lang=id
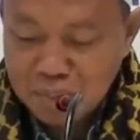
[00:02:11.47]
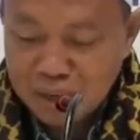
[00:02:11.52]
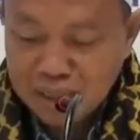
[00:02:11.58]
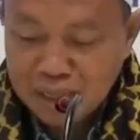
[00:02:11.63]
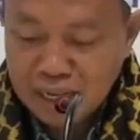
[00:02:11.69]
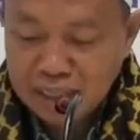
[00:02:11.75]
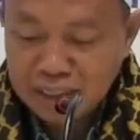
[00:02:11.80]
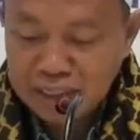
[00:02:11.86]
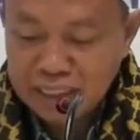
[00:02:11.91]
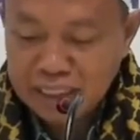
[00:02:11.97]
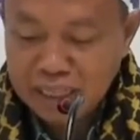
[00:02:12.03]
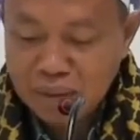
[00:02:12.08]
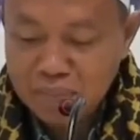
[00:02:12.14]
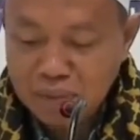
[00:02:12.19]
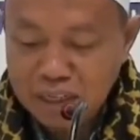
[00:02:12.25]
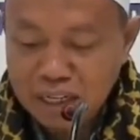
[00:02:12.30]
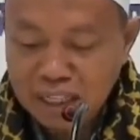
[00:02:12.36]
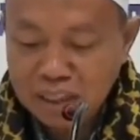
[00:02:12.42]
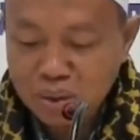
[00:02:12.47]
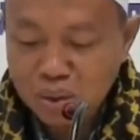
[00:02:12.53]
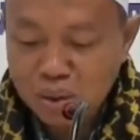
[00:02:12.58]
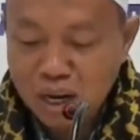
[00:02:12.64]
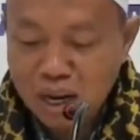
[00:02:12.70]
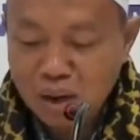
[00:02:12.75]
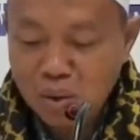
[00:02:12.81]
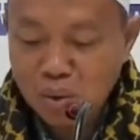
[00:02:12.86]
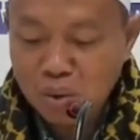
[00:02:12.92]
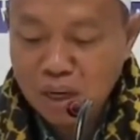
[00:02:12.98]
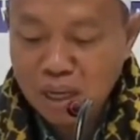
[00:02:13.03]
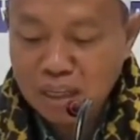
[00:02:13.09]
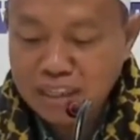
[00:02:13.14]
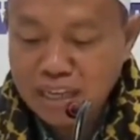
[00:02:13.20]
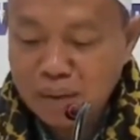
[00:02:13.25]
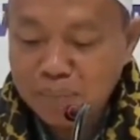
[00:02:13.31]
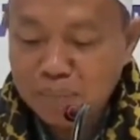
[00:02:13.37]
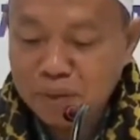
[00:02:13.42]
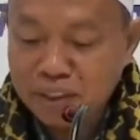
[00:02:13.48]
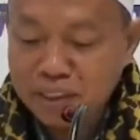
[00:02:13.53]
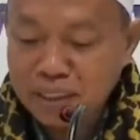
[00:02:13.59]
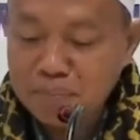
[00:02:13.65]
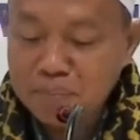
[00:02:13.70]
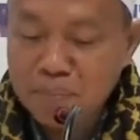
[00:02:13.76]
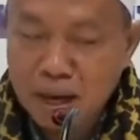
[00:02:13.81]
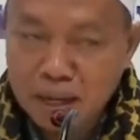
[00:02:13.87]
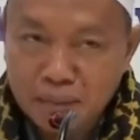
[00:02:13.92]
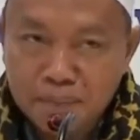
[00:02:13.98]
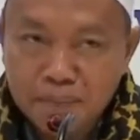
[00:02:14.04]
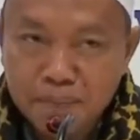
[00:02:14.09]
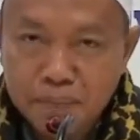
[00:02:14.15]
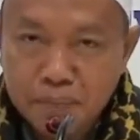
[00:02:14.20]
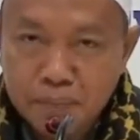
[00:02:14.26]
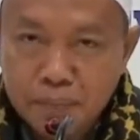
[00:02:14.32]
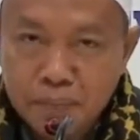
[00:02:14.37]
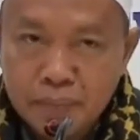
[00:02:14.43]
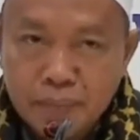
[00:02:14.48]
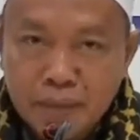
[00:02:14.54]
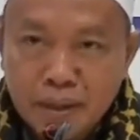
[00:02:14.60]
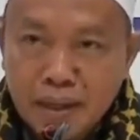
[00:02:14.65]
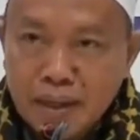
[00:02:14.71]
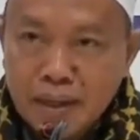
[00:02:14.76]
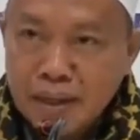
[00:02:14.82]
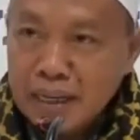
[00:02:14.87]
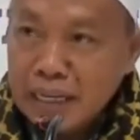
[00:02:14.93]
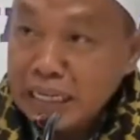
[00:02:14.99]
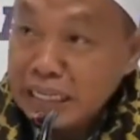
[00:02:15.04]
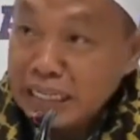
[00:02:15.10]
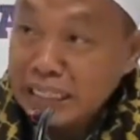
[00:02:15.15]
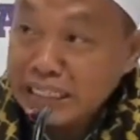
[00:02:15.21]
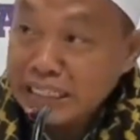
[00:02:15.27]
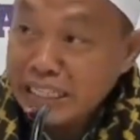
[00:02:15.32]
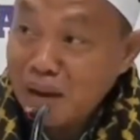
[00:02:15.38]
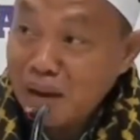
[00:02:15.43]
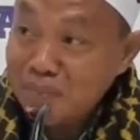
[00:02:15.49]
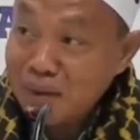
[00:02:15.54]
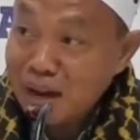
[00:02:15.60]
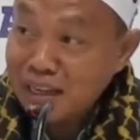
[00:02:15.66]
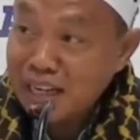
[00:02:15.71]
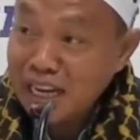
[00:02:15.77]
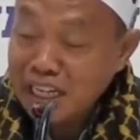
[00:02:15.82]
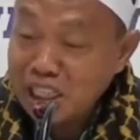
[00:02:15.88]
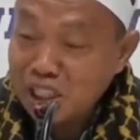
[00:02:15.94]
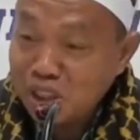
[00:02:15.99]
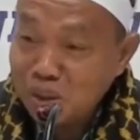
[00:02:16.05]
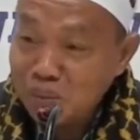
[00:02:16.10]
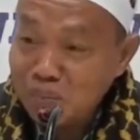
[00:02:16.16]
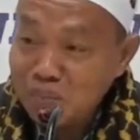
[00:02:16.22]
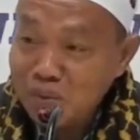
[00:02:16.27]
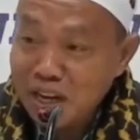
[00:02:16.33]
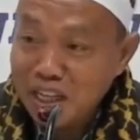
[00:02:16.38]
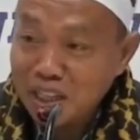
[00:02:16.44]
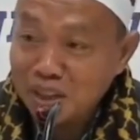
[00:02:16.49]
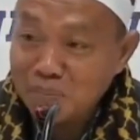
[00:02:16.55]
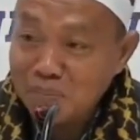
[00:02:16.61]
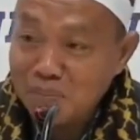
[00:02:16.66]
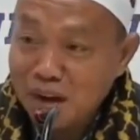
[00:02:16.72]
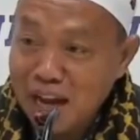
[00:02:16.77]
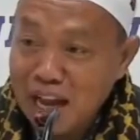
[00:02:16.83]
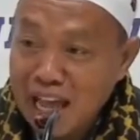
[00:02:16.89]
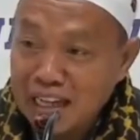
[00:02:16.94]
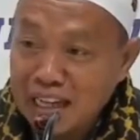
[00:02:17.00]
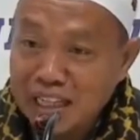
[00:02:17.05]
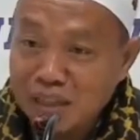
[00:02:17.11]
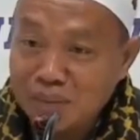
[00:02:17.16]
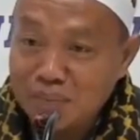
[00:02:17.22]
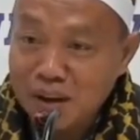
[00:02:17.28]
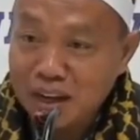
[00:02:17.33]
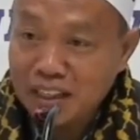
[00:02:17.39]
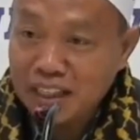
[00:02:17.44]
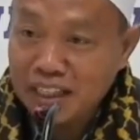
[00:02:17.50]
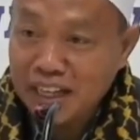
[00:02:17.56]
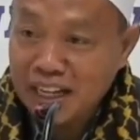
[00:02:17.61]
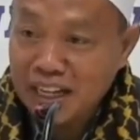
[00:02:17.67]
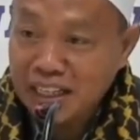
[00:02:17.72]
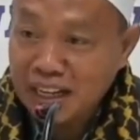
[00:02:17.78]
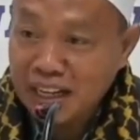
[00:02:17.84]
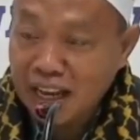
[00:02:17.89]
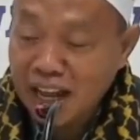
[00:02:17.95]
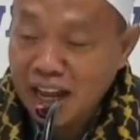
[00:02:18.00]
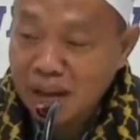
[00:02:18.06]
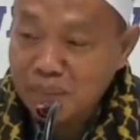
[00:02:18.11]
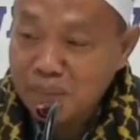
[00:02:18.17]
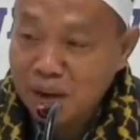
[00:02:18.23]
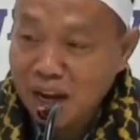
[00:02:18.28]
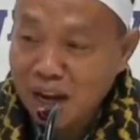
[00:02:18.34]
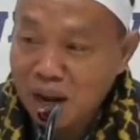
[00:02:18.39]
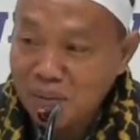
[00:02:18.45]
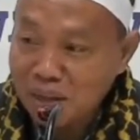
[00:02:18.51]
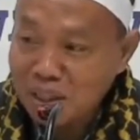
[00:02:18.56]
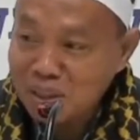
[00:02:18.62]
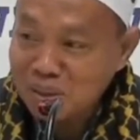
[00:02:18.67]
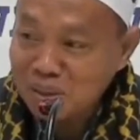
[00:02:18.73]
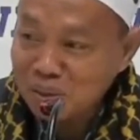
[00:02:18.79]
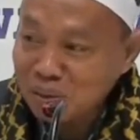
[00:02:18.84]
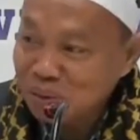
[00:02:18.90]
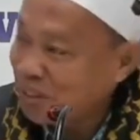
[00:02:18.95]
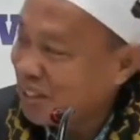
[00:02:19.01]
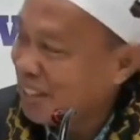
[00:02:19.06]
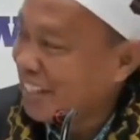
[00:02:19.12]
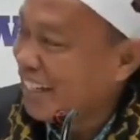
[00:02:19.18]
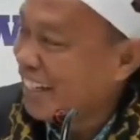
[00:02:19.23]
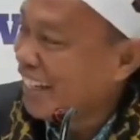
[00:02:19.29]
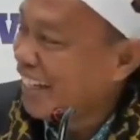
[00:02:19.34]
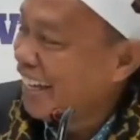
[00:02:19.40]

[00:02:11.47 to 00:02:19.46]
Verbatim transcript: maka ketika melihat orang-orang yang beriman yang mana hidupnya itu mengalir bagaikan bengawan solo